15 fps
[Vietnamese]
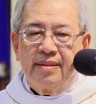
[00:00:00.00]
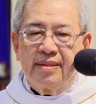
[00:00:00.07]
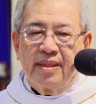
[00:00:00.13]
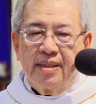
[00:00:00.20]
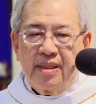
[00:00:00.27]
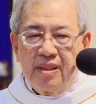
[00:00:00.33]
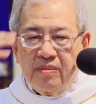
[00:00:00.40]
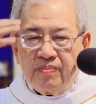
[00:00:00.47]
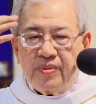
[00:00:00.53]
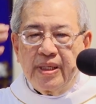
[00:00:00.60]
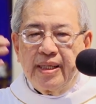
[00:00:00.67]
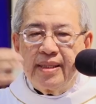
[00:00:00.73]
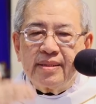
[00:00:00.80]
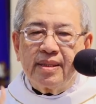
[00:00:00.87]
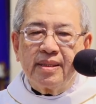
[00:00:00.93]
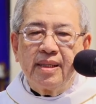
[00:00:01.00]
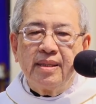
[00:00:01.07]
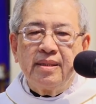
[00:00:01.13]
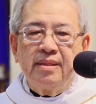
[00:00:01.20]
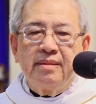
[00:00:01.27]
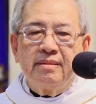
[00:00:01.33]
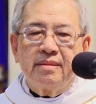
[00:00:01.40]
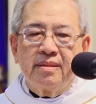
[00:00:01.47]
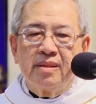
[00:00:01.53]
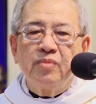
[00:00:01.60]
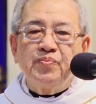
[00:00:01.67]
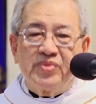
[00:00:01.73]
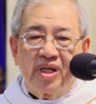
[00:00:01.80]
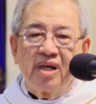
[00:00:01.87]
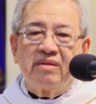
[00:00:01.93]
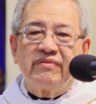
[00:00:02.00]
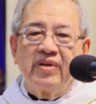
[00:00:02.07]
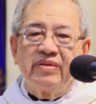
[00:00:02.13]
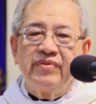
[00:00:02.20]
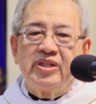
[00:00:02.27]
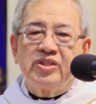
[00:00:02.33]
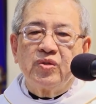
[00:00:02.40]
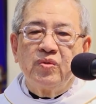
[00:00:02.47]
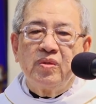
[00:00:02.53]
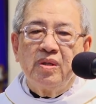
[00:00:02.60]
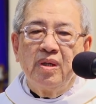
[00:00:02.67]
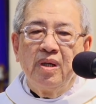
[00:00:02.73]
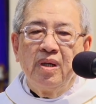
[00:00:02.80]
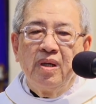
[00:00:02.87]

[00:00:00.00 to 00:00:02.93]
từ lúc trẻ cho đến lúc trở về với chúa